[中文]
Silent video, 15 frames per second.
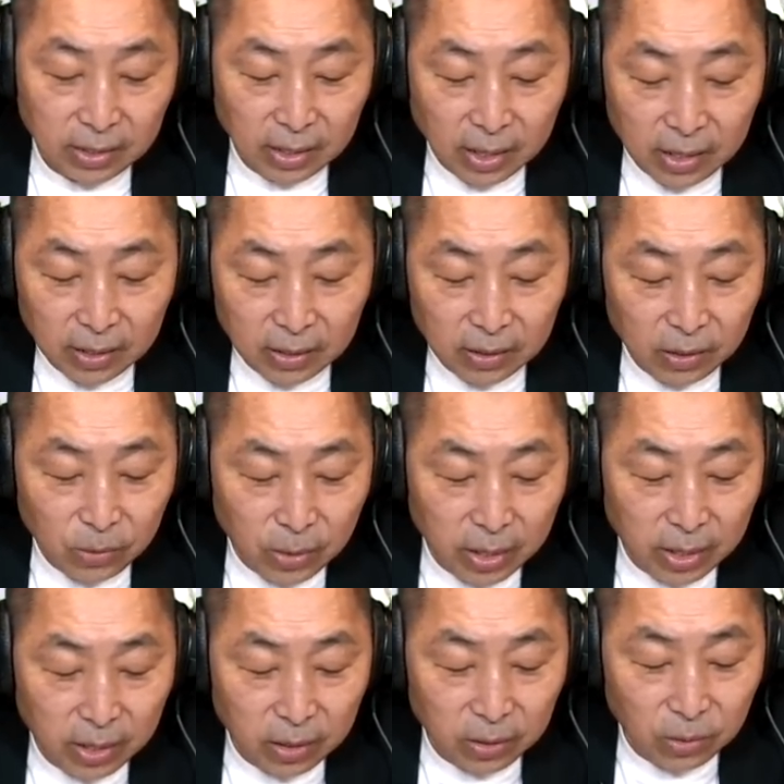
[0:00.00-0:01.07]
那因
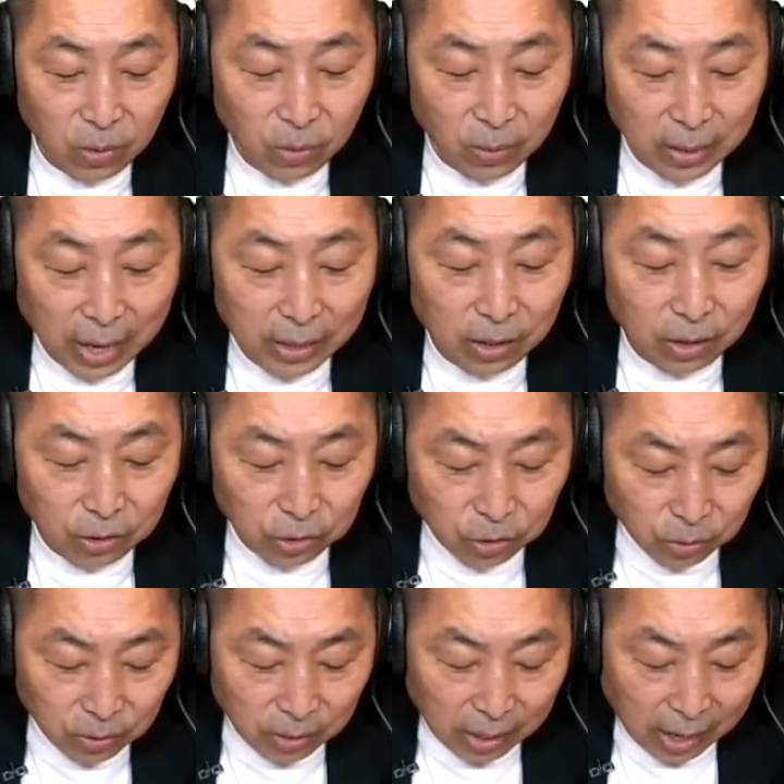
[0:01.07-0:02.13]
为因为我拿到的
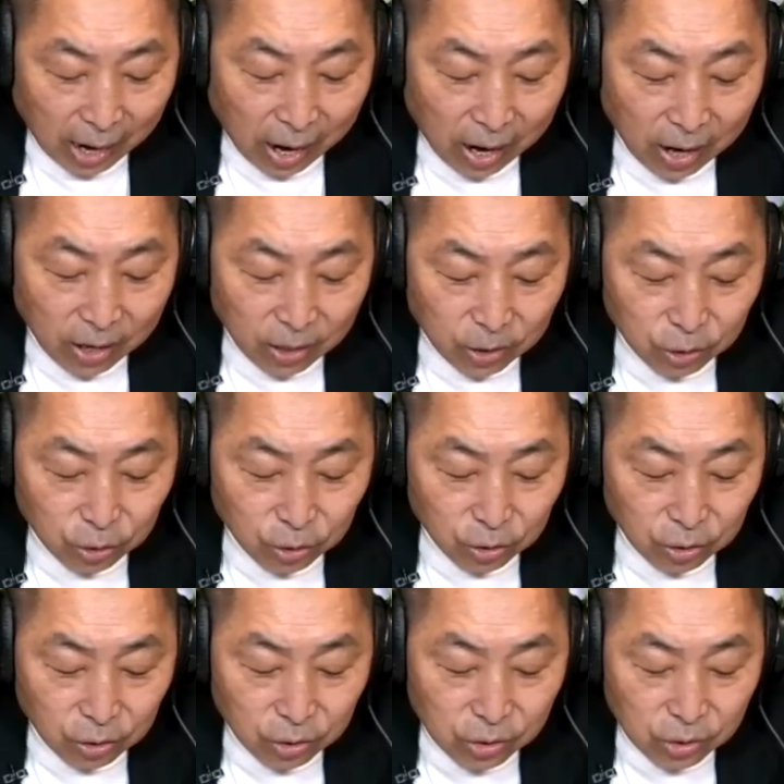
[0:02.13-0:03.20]
时候呢还
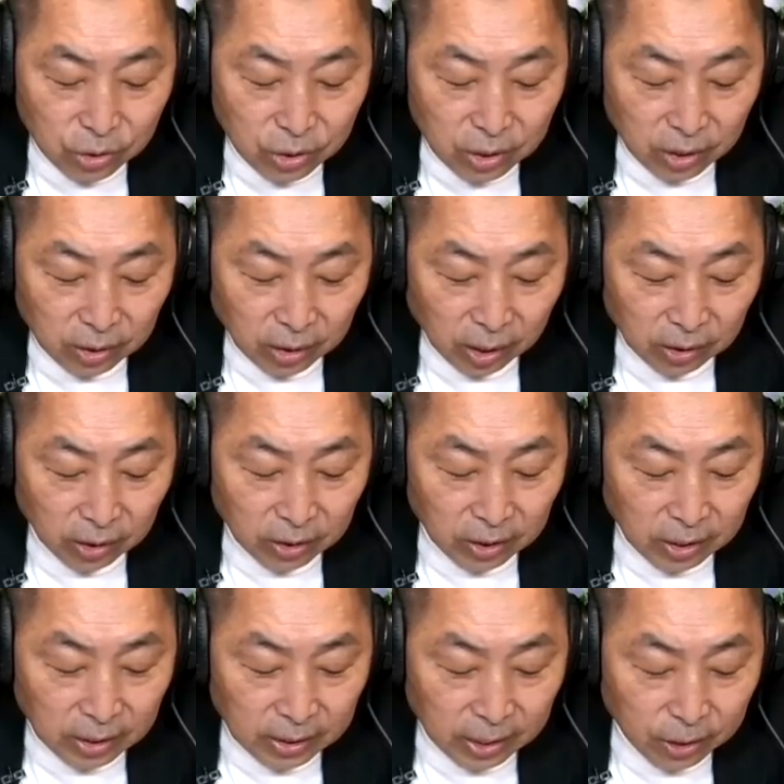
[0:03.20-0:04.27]
是热腾的。
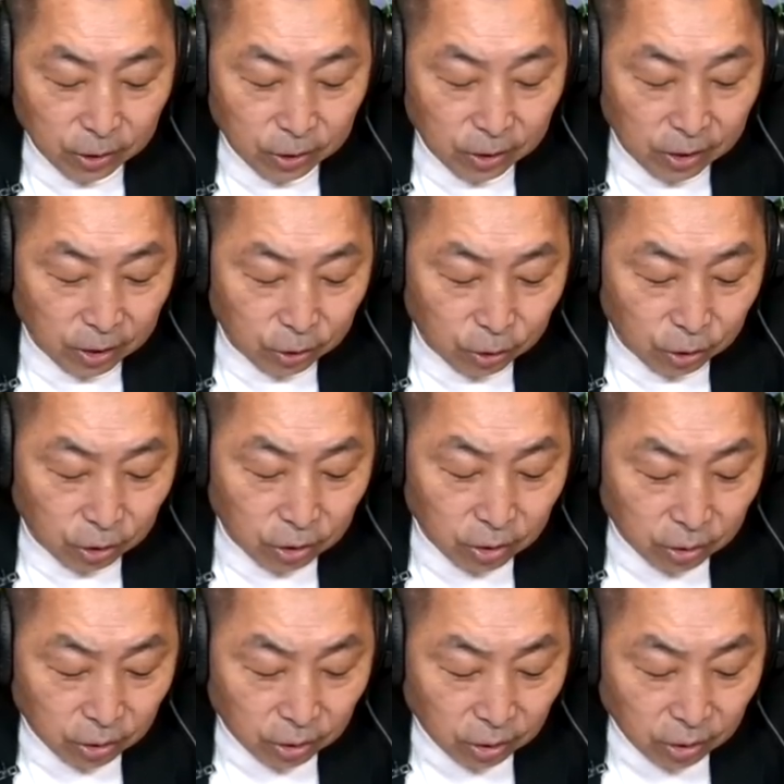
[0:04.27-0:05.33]
今天今天十
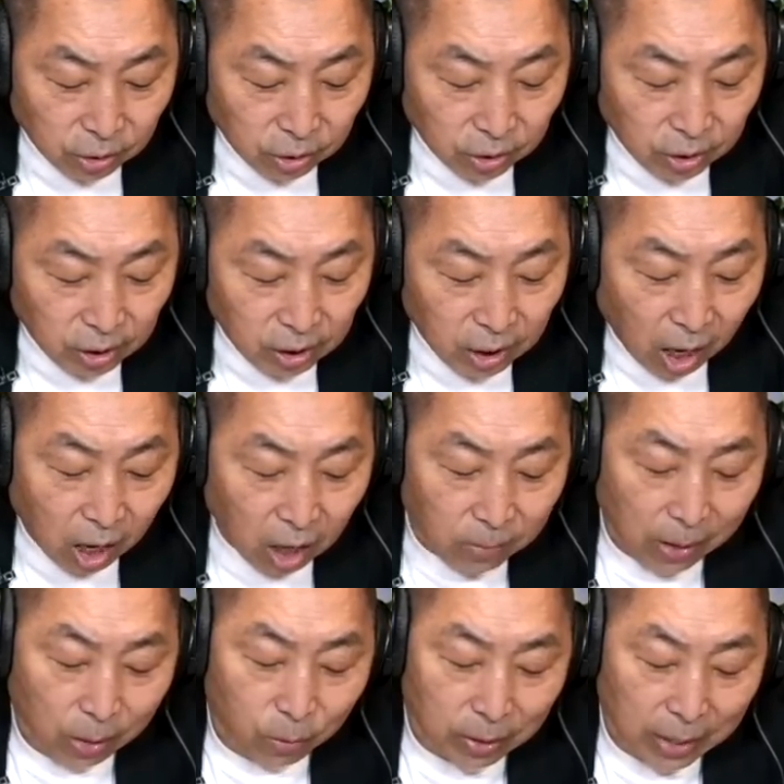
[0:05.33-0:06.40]
十十七号
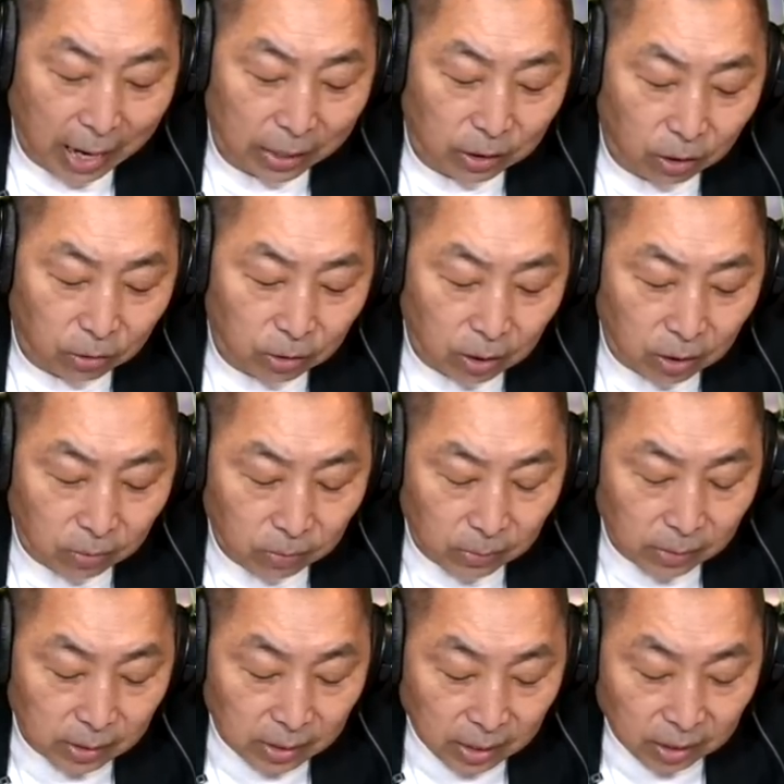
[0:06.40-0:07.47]
嘛，我拿到的
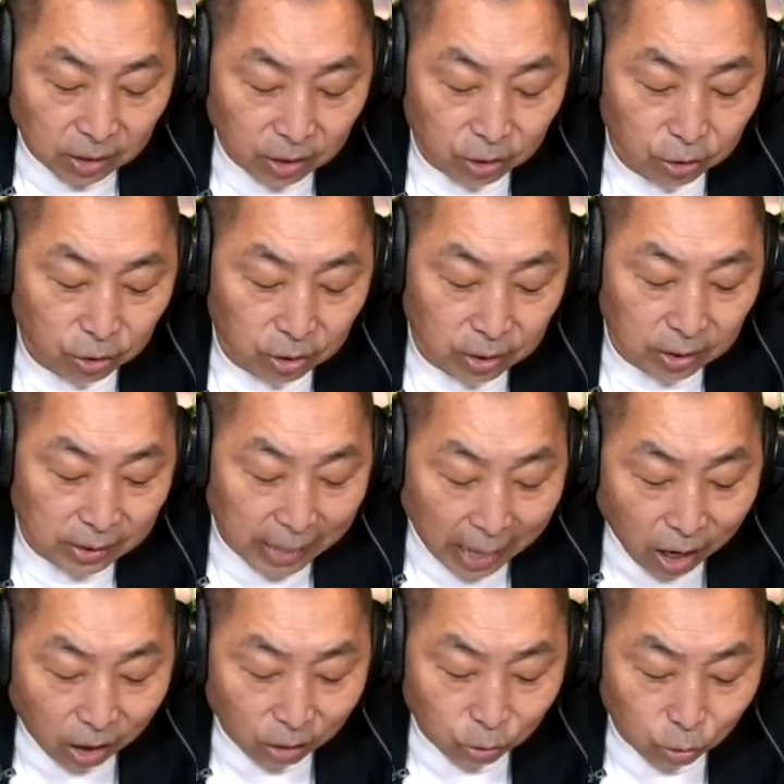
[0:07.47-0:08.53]
这个呢是十
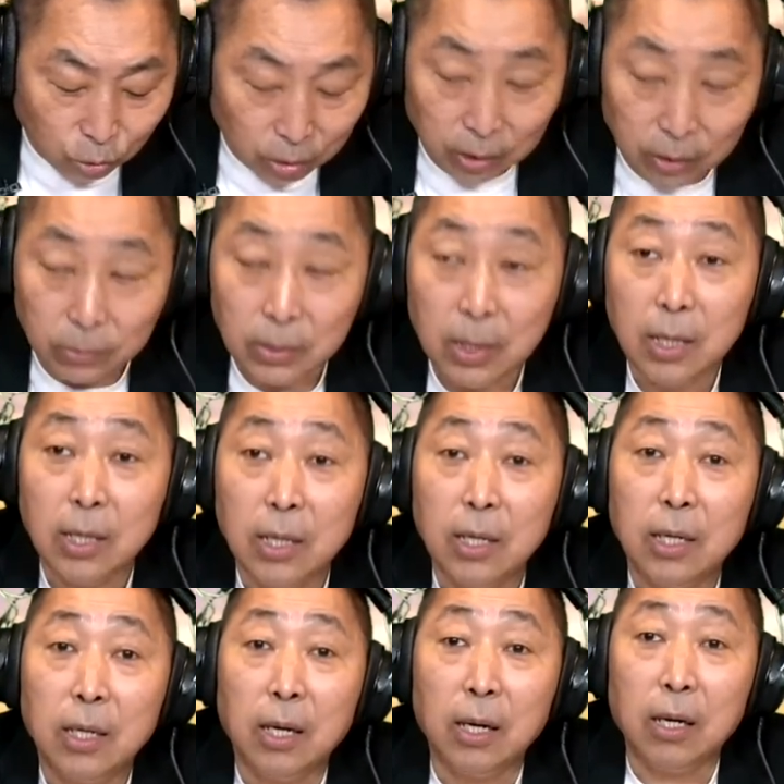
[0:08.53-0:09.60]
三号做的，
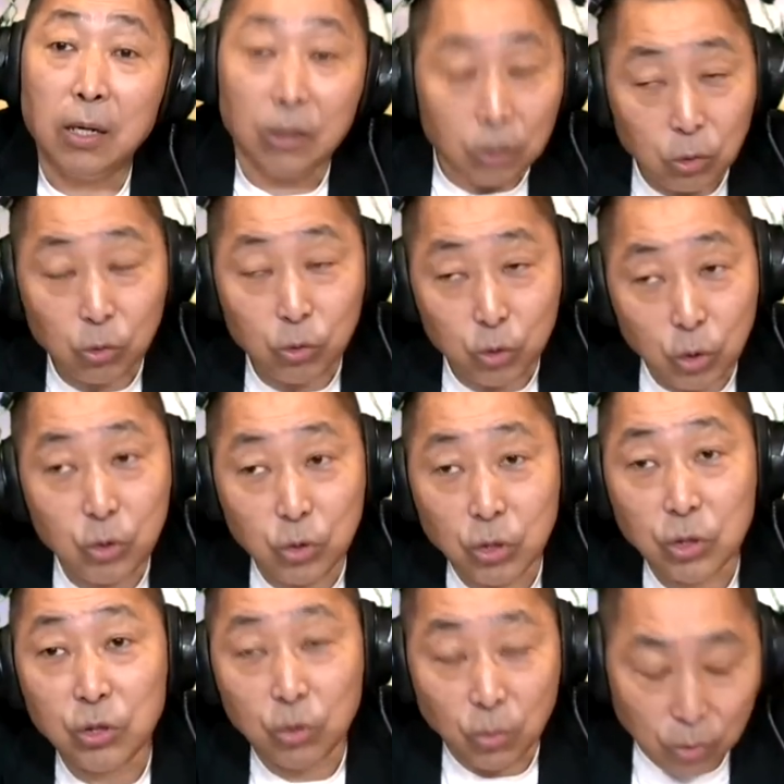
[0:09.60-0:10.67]
呃，就
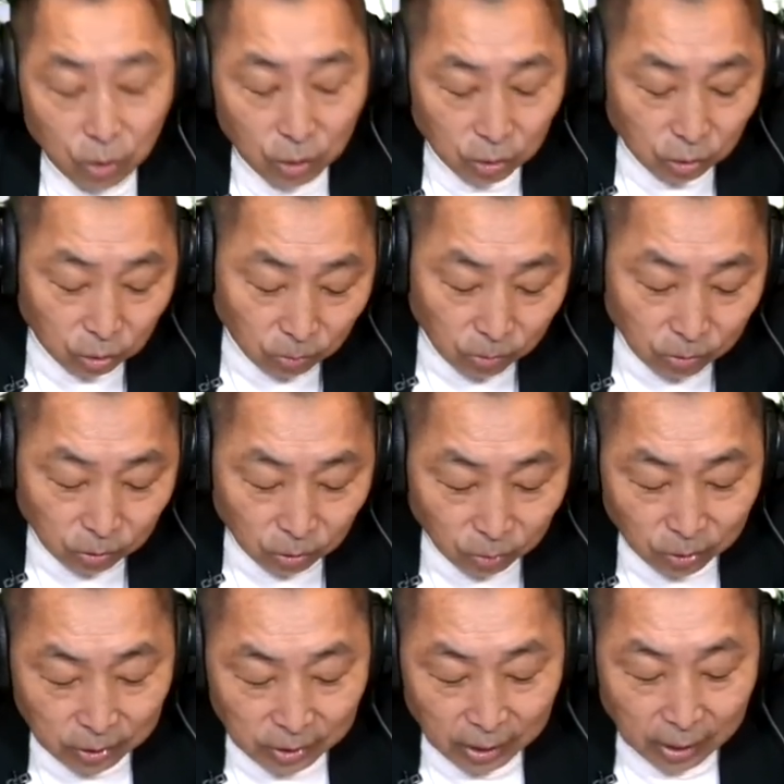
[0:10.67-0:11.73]
就是周末周末周
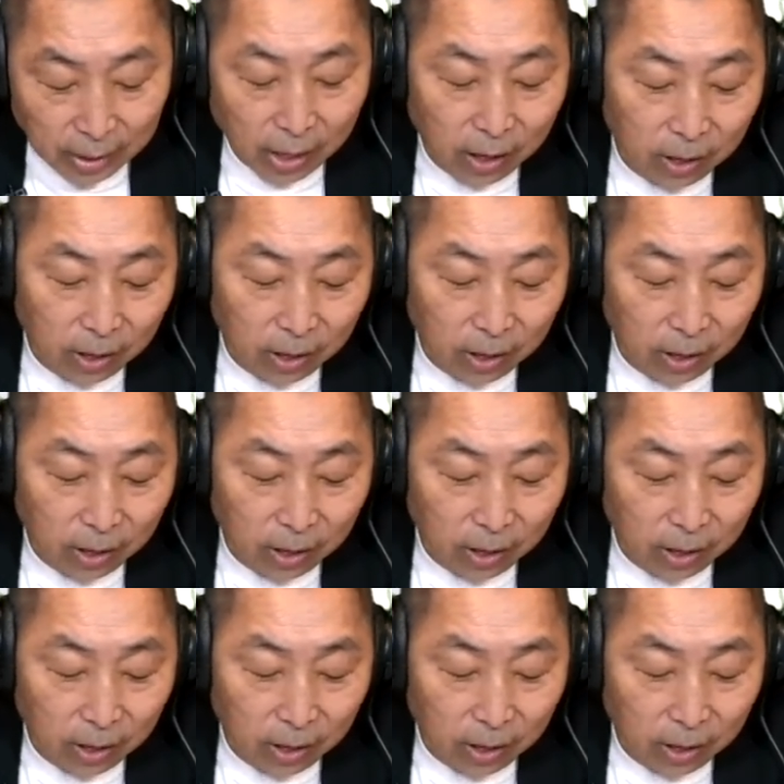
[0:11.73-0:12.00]
末前了